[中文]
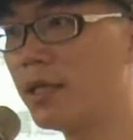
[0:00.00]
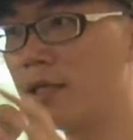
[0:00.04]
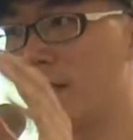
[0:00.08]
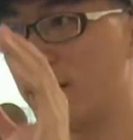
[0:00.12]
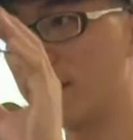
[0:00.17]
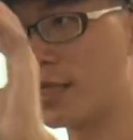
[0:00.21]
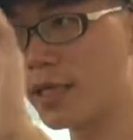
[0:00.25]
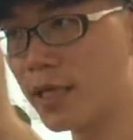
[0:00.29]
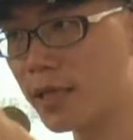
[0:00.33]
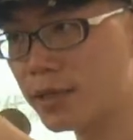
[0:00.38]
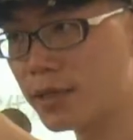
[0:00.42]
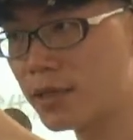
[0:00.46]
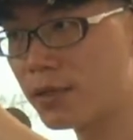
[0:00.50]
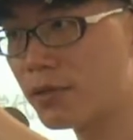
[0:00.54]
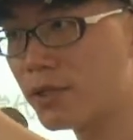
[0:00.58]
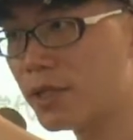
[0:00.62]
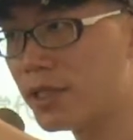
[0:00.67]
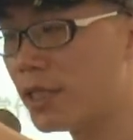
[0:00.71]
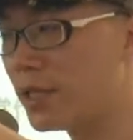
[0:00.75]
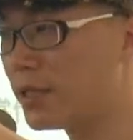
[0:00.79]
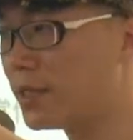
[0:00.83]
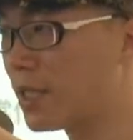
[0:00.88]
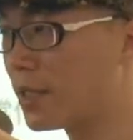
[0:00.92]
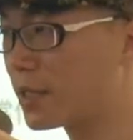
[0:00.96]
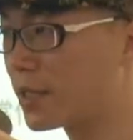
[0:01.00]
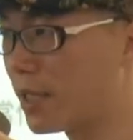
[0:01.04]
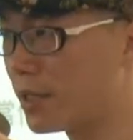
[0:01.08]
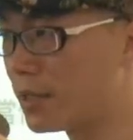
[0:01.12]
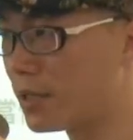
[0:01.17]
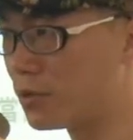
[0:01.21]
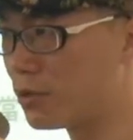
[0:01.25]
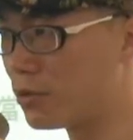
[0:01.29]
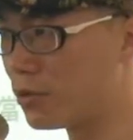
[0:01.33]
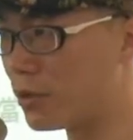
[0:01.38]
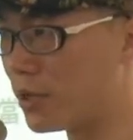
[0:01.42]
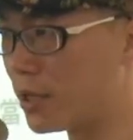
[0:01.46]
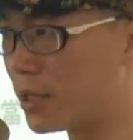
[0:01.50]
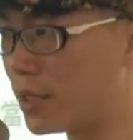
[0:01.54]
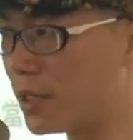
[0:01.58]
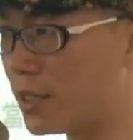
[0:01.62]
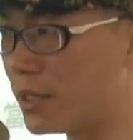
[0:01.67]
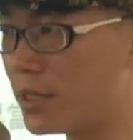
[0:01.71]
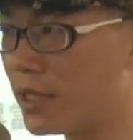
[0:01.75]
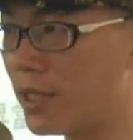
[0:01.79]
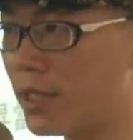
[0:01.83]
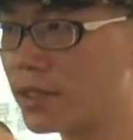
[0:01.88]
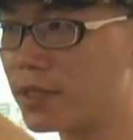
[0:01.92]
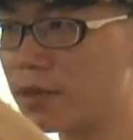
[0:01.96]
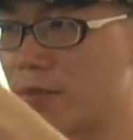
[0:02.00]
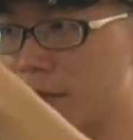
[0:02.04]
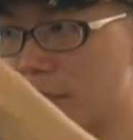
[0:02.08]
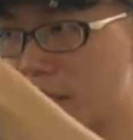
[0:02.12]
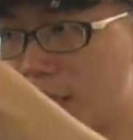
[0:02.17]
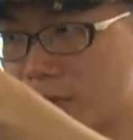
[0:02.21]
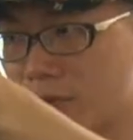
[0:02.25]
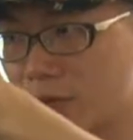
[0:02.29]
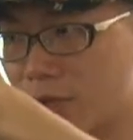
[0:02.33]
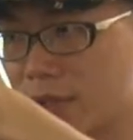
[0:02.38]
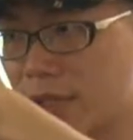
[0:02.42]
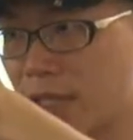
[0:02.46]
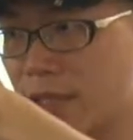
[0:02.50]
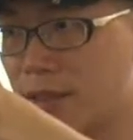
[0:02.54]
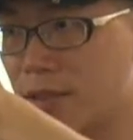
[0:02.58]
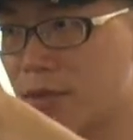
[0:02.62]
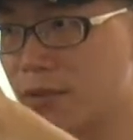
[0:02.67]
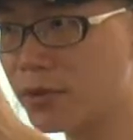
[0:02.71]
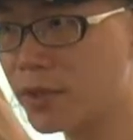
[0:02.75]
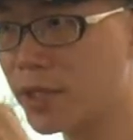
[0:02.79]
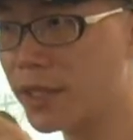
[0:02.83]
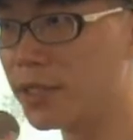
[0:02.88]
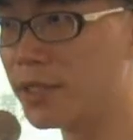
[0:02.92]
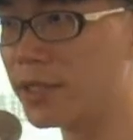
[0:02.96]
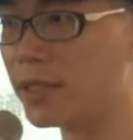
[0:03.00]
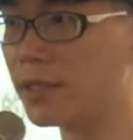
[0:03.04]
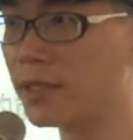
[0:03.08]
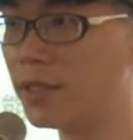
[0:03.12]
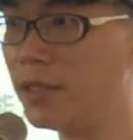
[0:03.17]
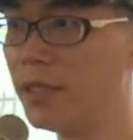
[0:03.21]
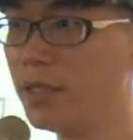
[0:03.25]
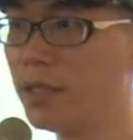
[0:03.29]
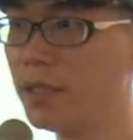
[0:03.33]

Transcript: 你看社会现象看得准，你知道怎么样做才是对的。